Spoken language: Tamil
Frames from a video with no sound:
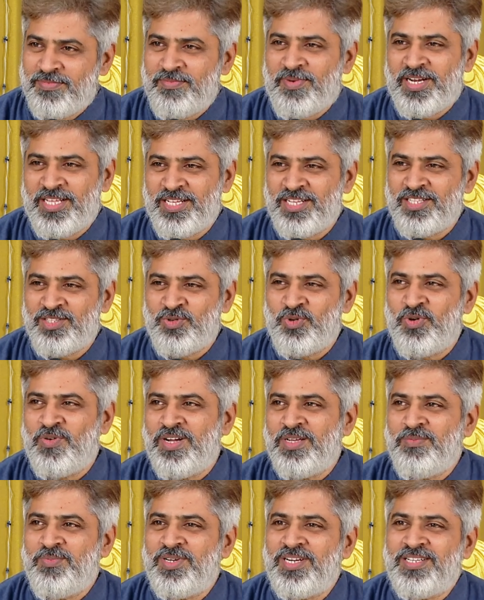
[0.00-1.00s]
படிக்கிறதுக்கு ஒரு
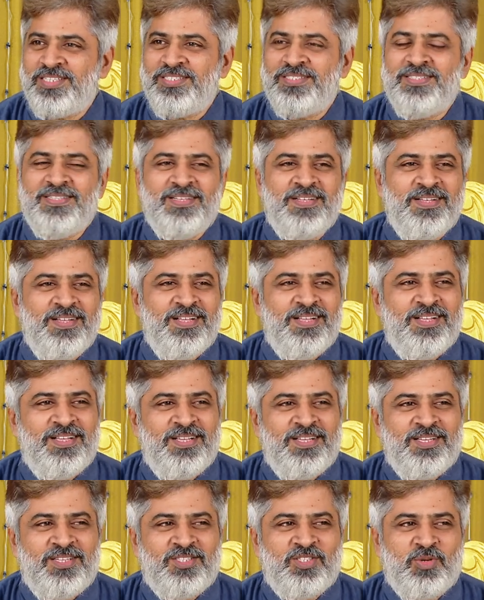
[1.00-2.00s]
வாய்ப்பு கிடச்சிது
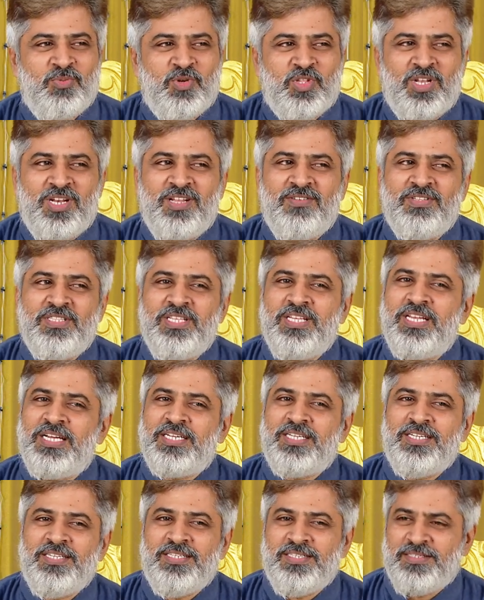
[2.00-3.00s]
ஸோ முதல்ல வந்து
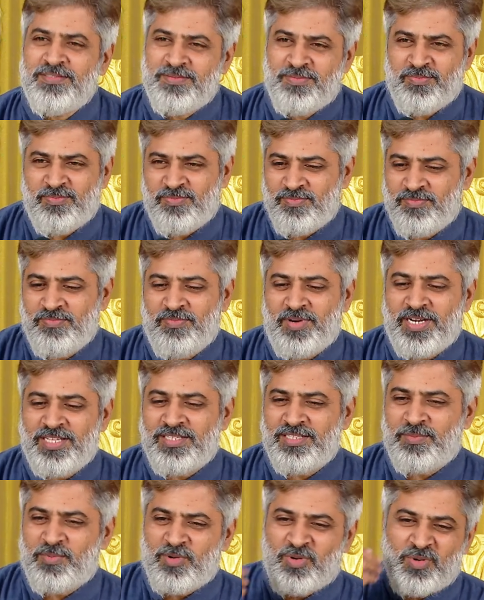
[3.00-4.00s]
எனக்கு
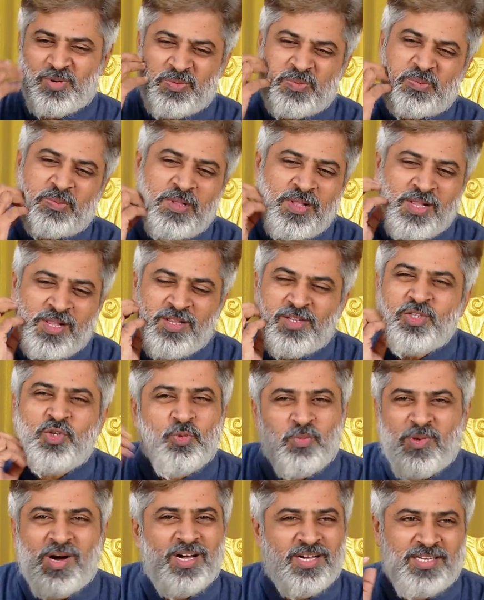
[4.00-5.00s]
படிக்கப்புறம்
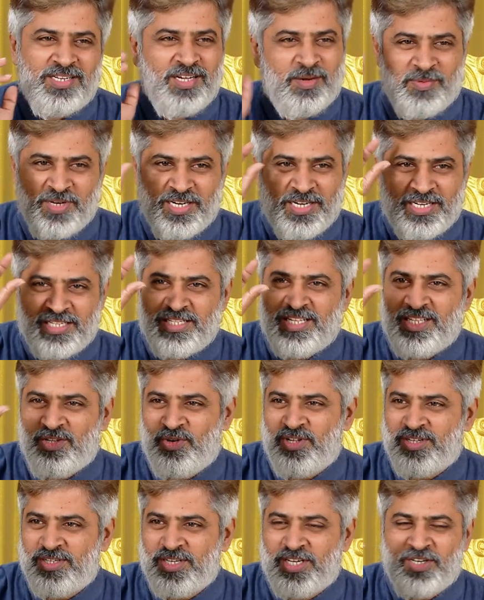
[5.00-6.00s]
சும்மா இரு அப்படின்றது தான்
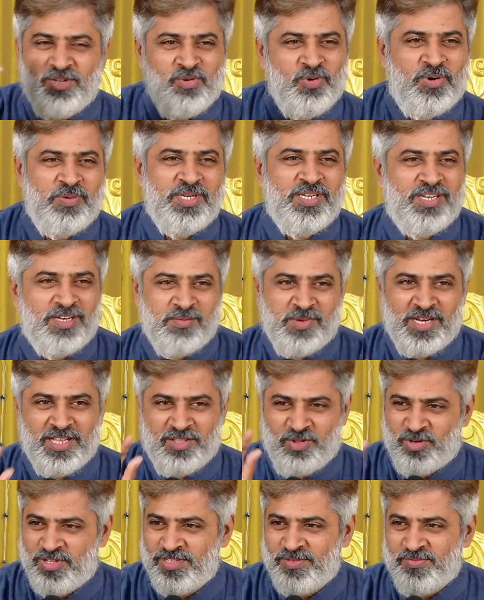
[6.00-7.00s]
அதோட கரு அப்படின்ற மாதிரி
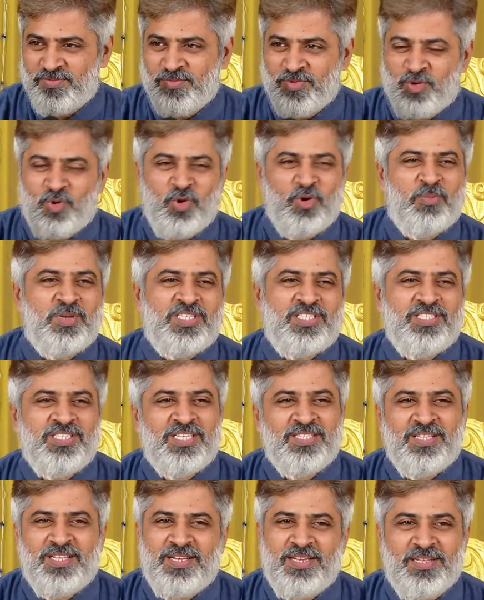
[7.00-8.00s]
அதோட கோர் மெசேஜ்
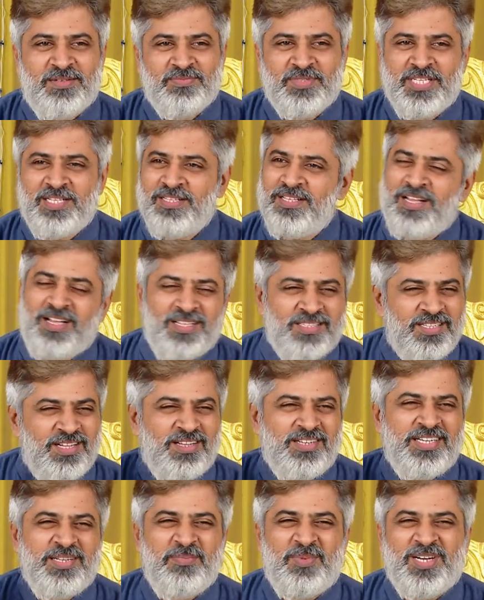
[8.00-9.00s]
அதுதானே அது
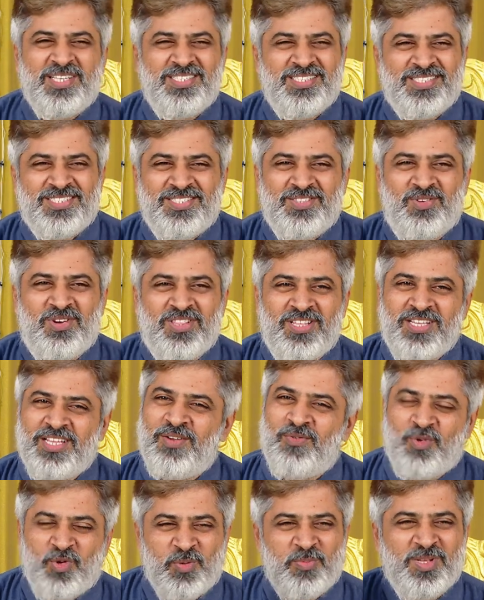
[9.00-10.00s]
ஆல்ரெடி படித்தாச்சு அவ்வளோதான்
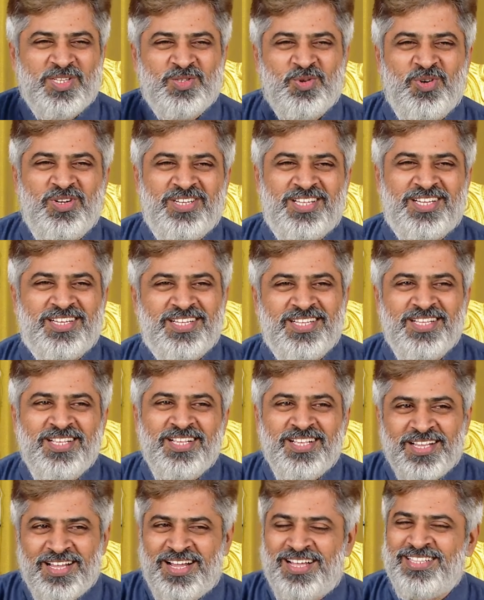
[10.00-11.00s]
எவ்வளோ பேர் சொல்லிட்டாங்க
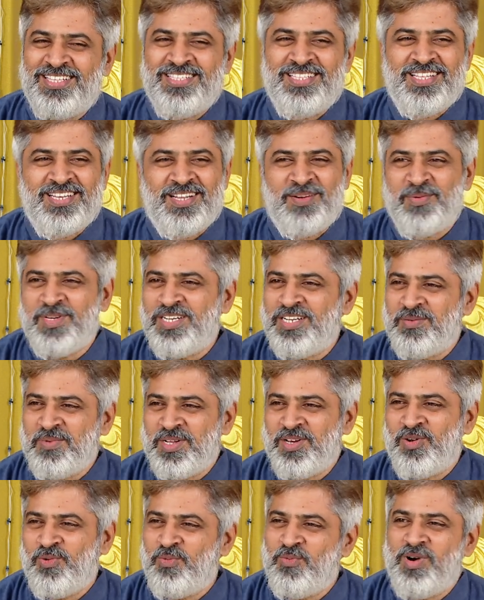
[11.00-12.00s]
அதே தானே அப்படின்ற
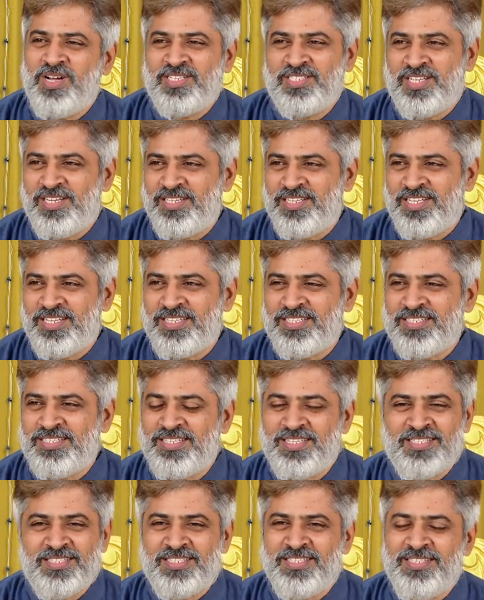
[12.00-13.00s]
மாதிரி ரொம்ப அசால்ட்டாக
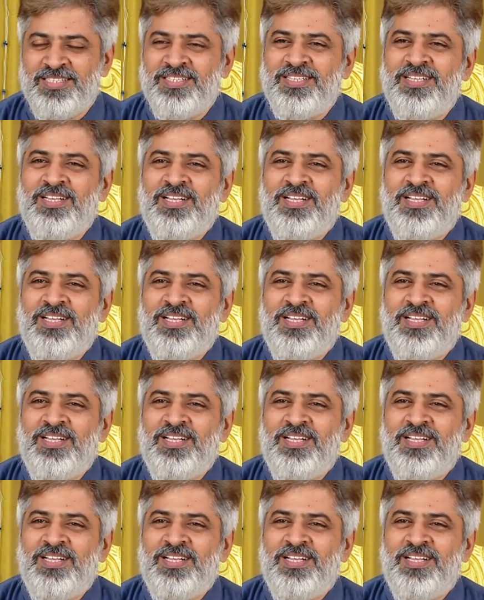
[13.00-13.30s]
இருந்தது